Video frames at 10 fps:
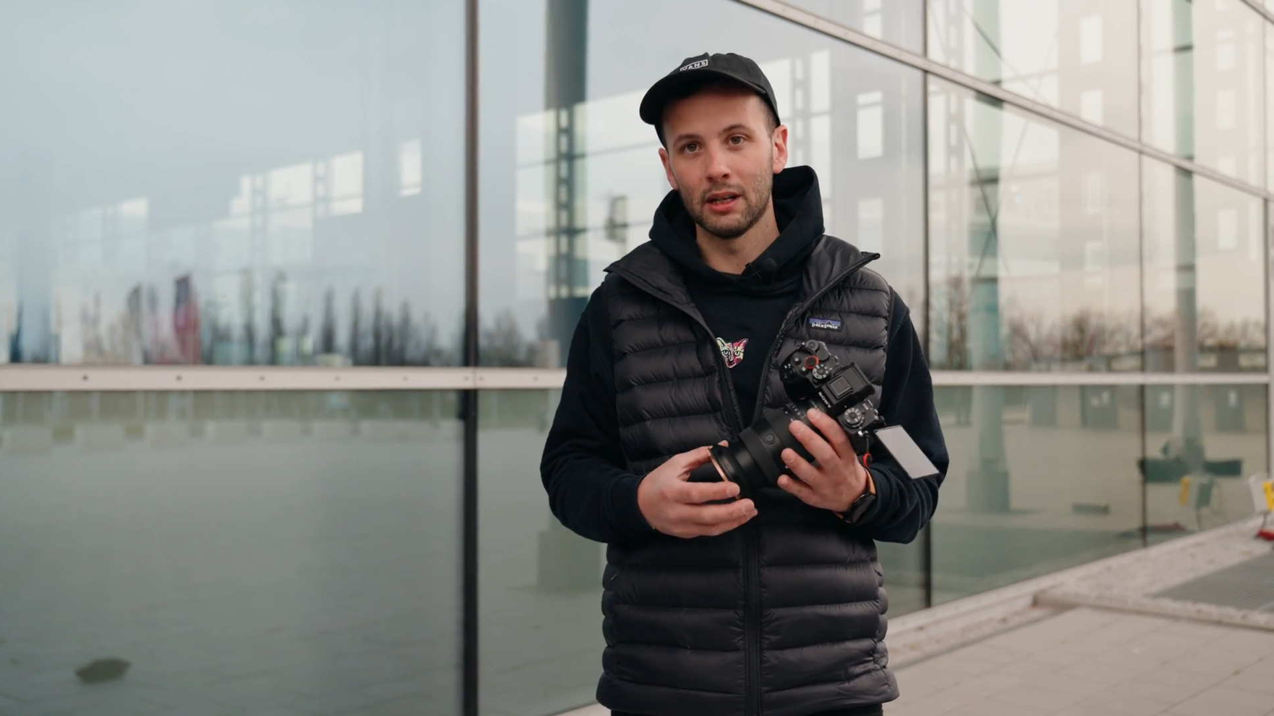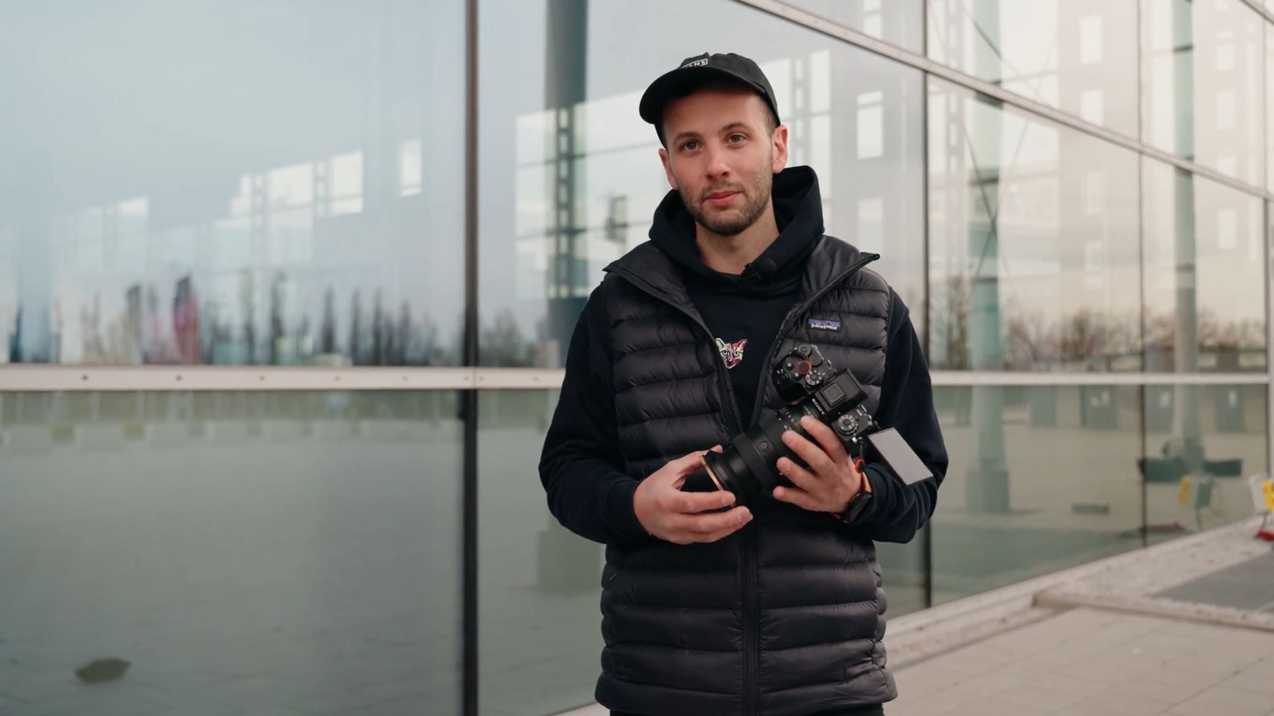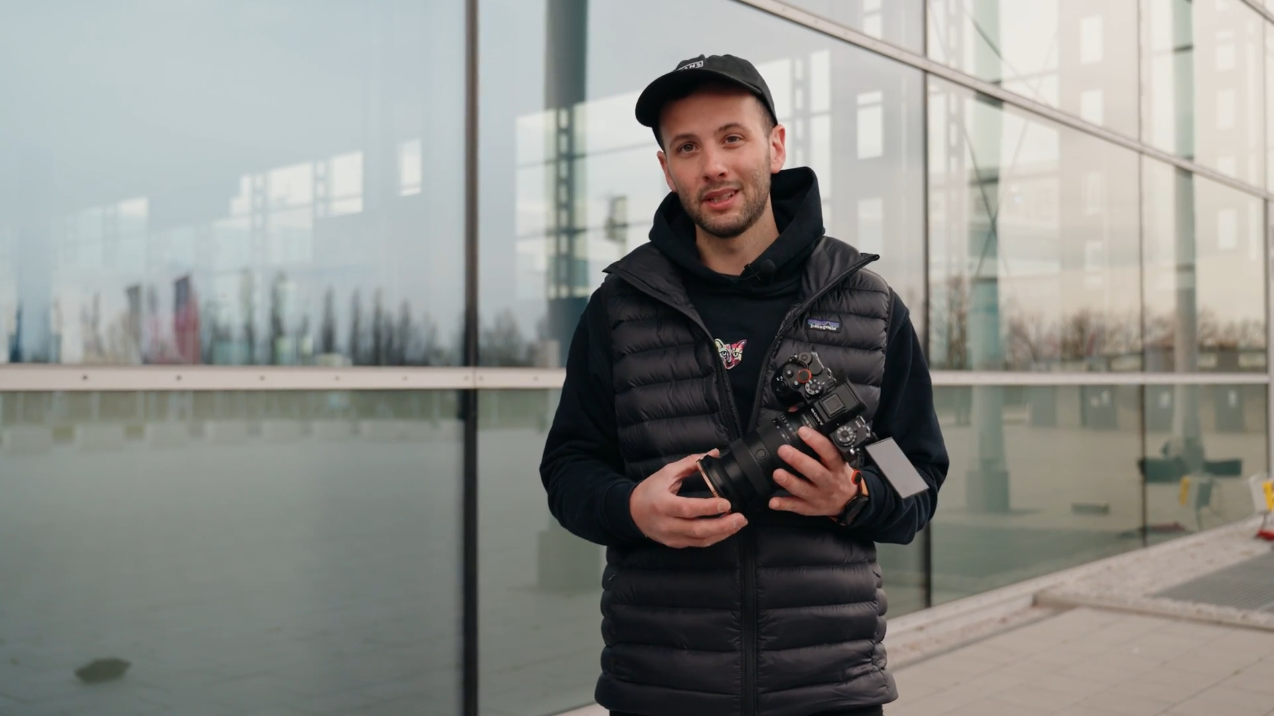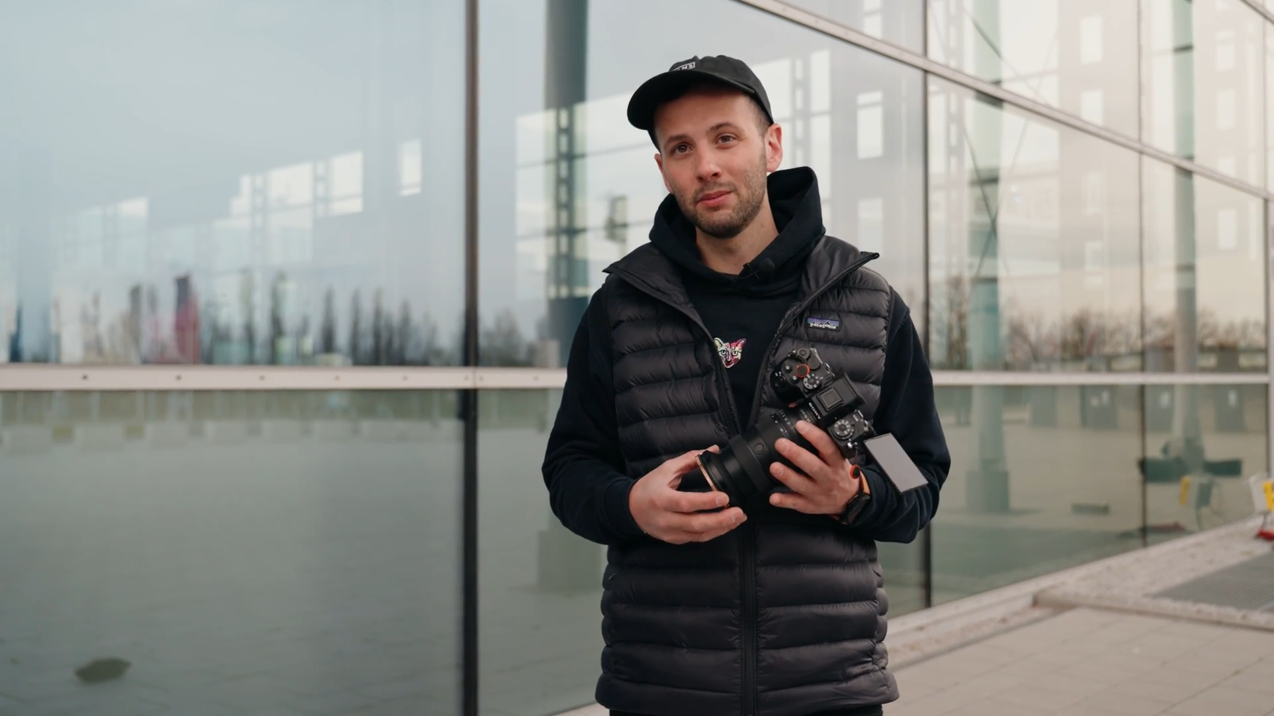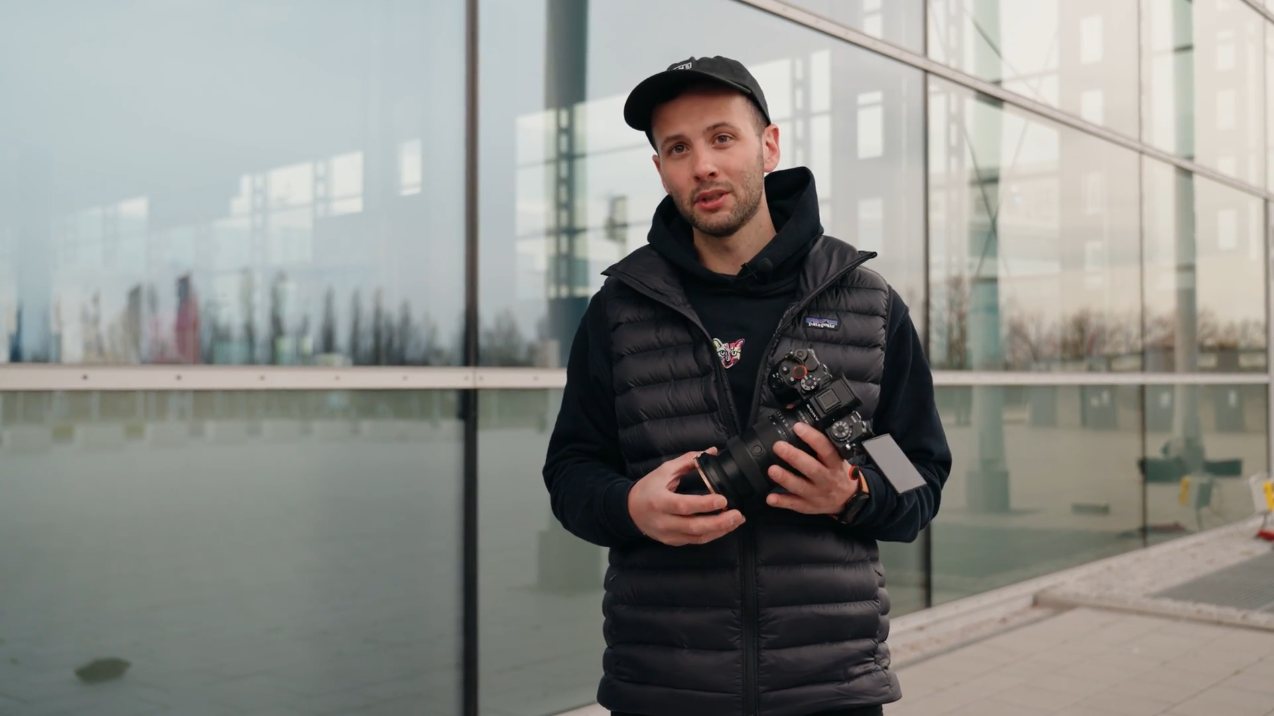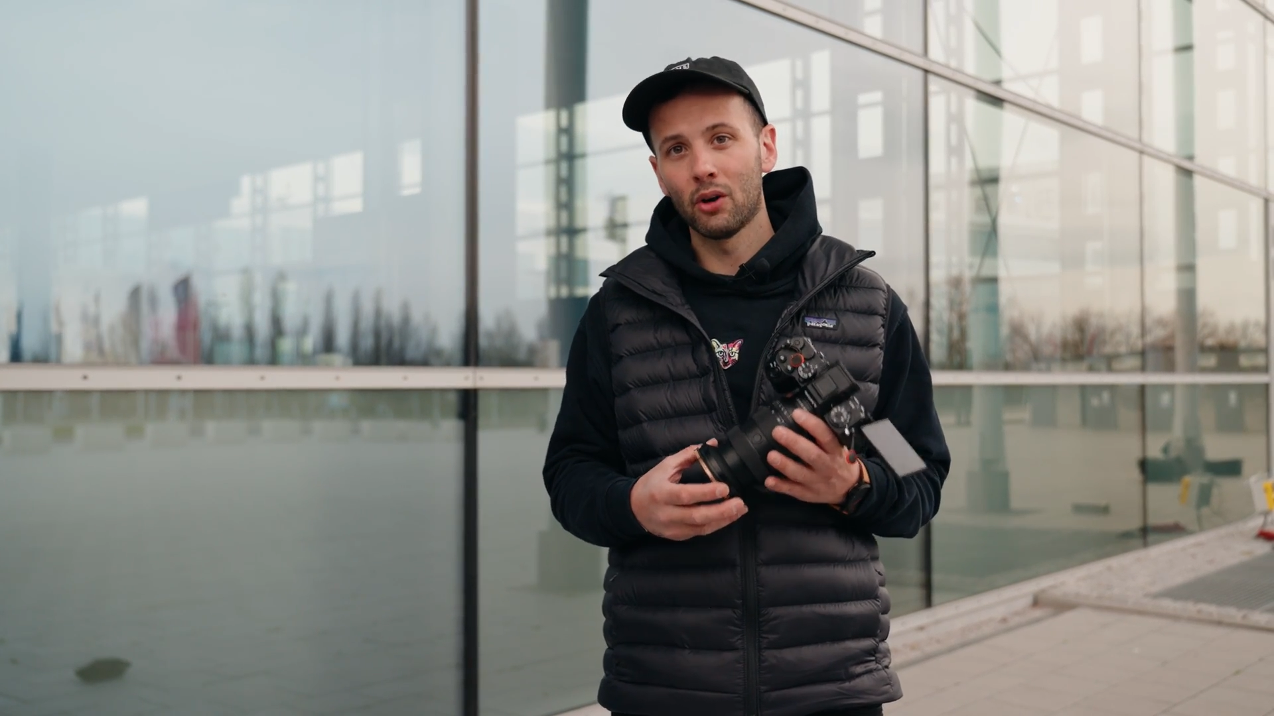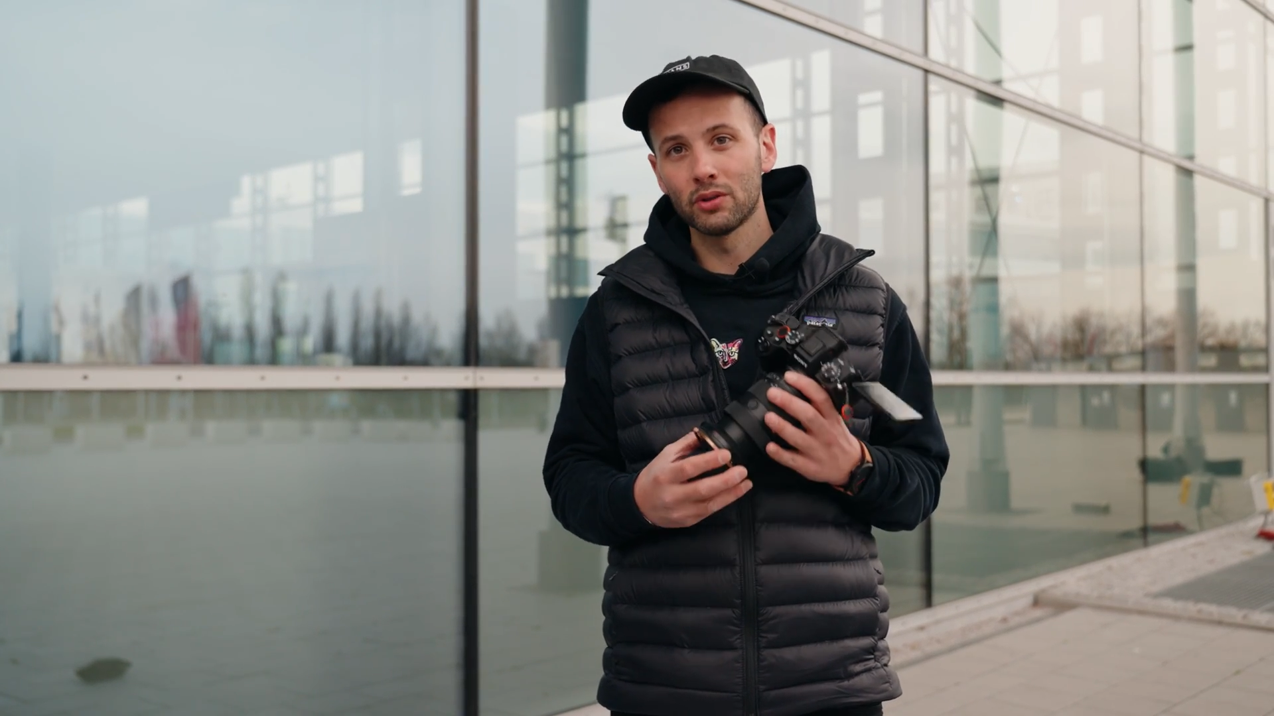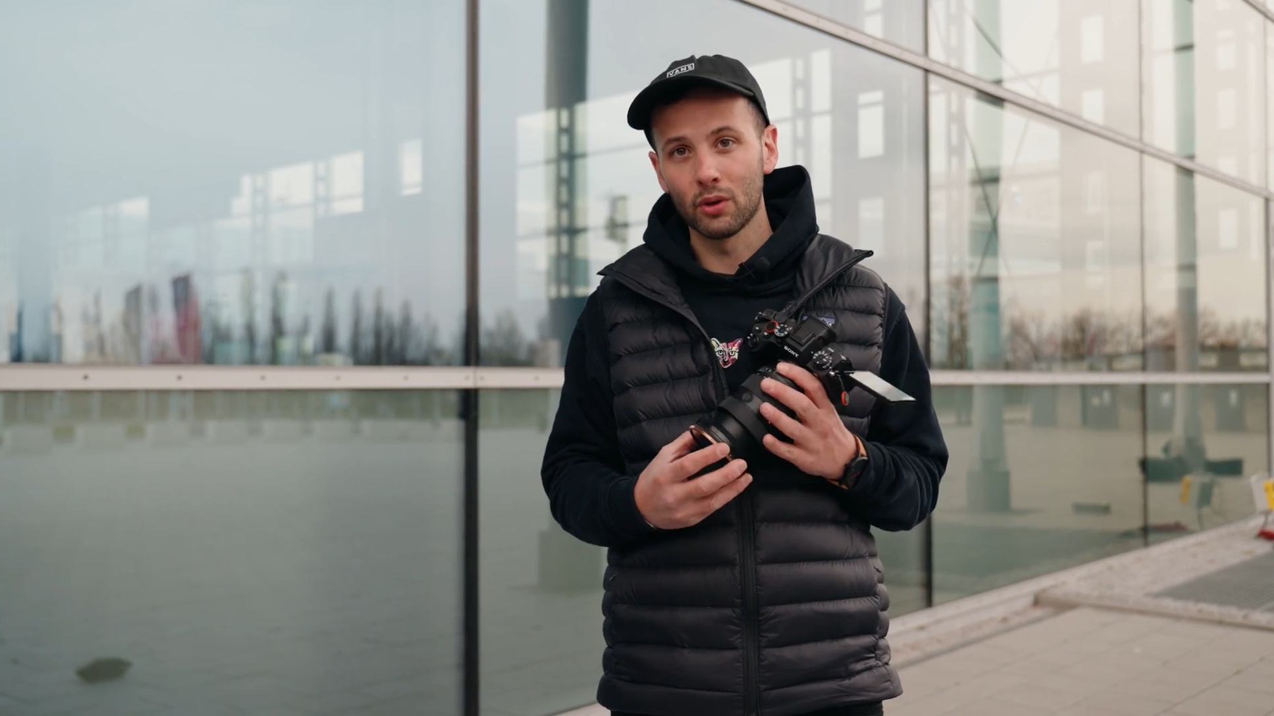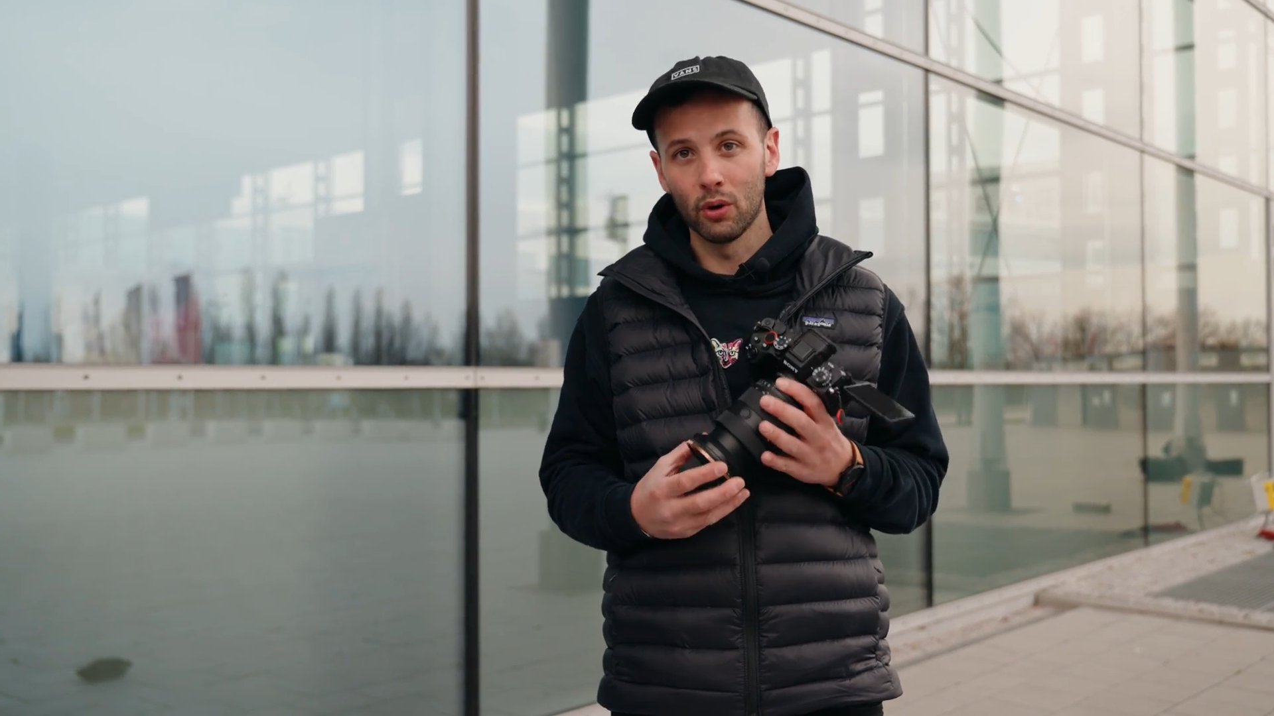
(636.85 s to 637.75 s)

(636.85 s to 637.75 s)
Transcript: knapp 7000